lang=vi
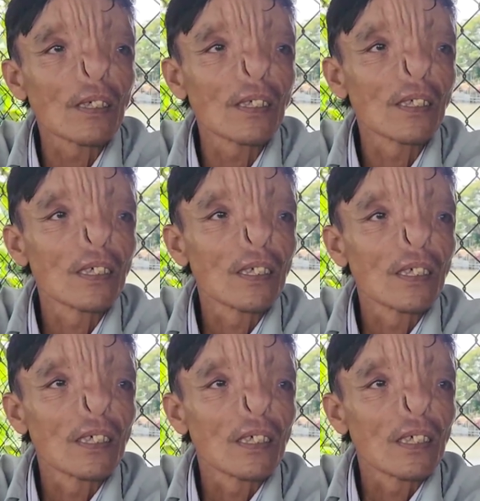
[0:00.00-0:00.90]
ừ.
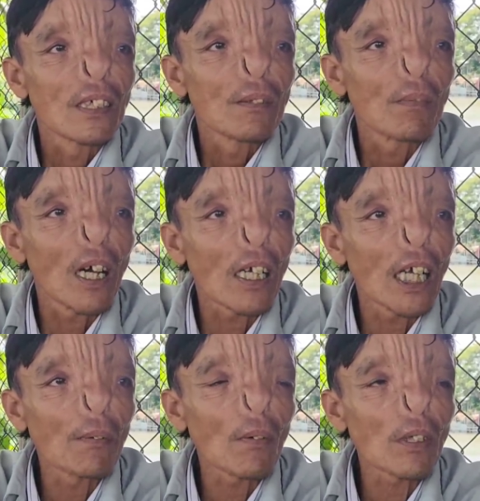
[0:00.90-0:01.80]
mà
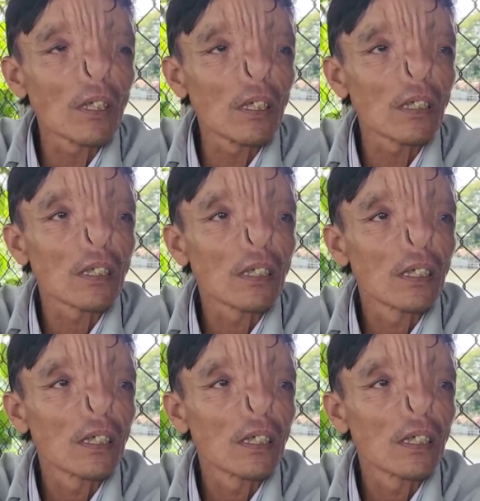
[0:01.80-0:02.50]
anh em cũng thương